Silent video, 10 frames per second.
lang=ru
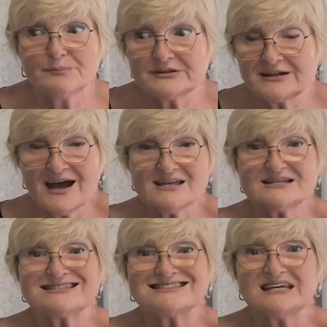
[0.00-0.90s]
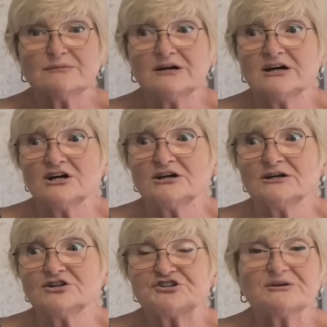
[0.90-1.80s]
Питайтесь тем,
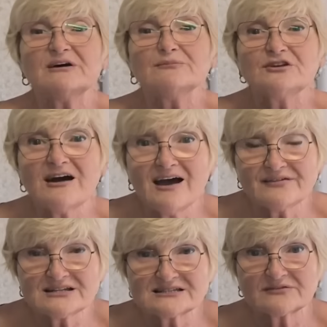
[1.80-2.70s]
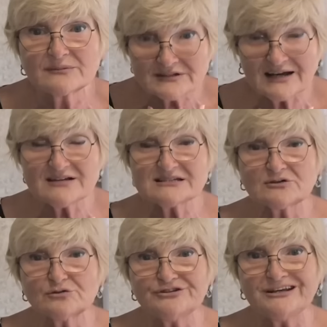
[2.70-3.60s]
э, чем вам нравится. Вам нравится
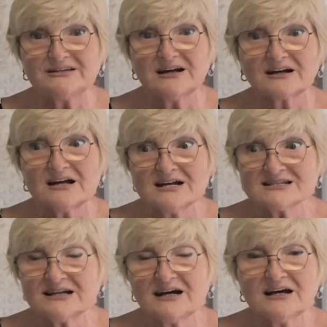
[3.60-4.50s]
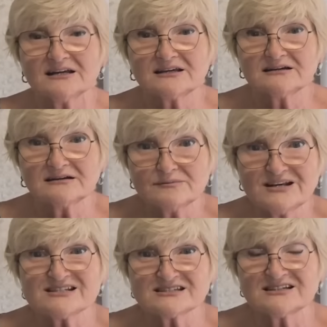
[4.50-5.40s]
худеть так за э,
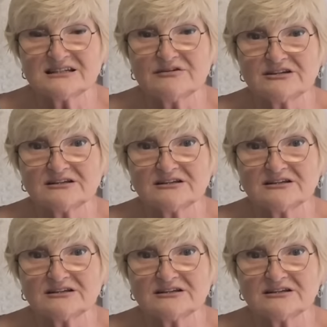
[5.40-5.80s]
месяц на 9